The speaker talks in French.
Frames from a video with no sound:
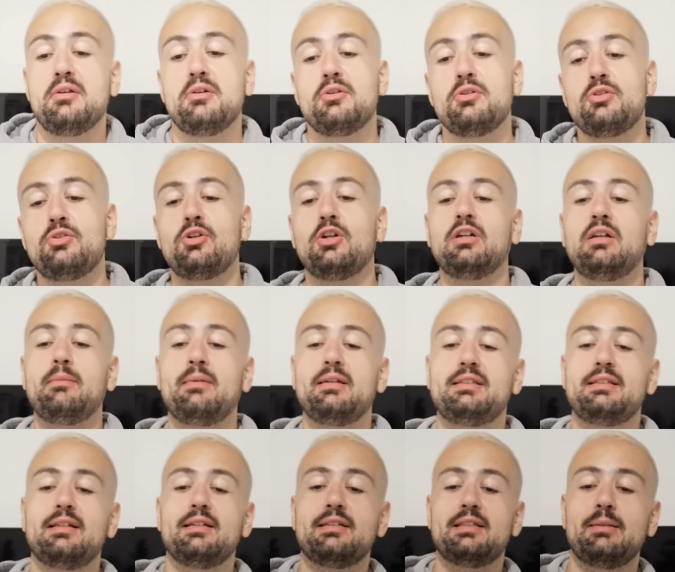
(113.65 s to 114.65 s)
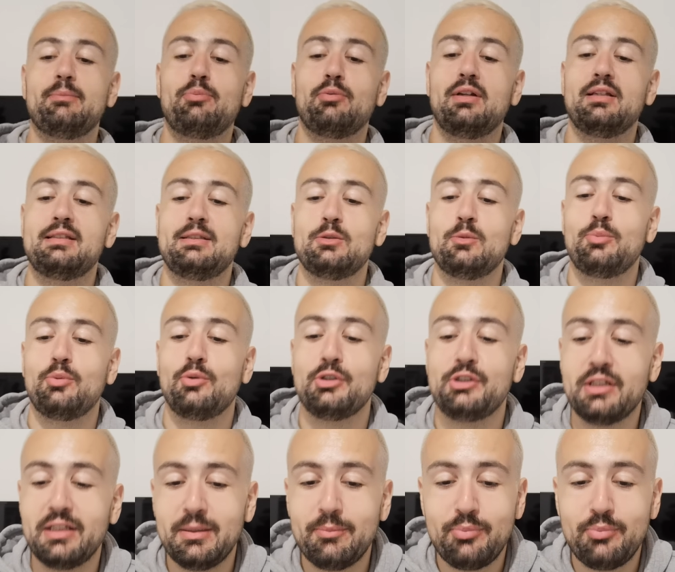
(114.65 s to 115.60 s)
Je suis quand même assez inquiet pour la saison prochaine.